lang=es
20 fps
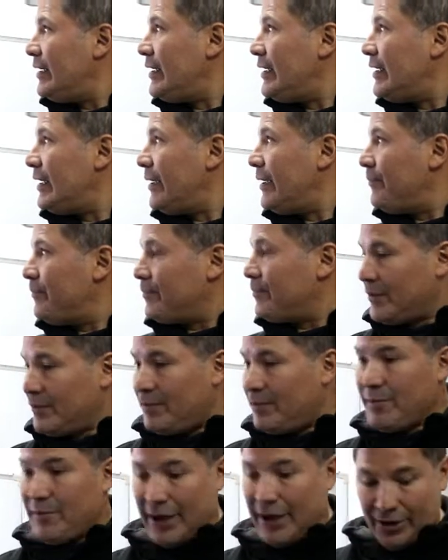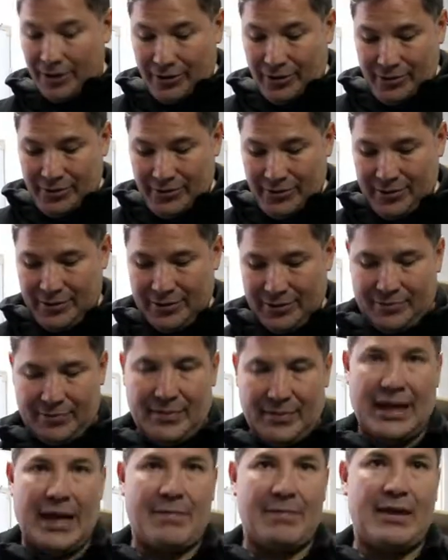es que primero
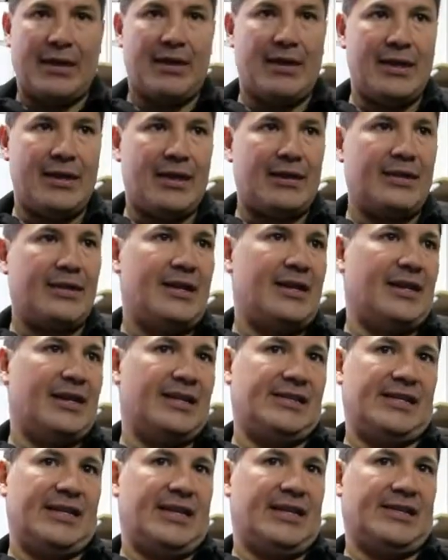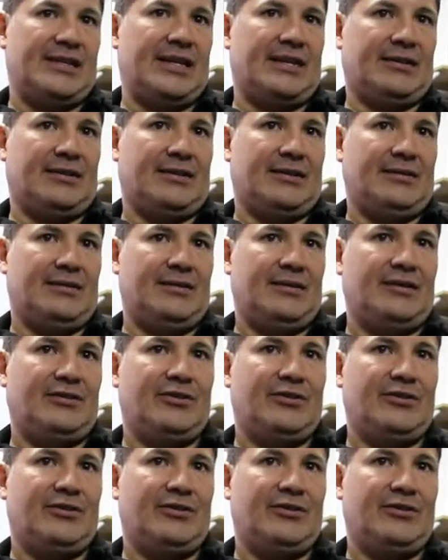la medida tiene que ser exacta.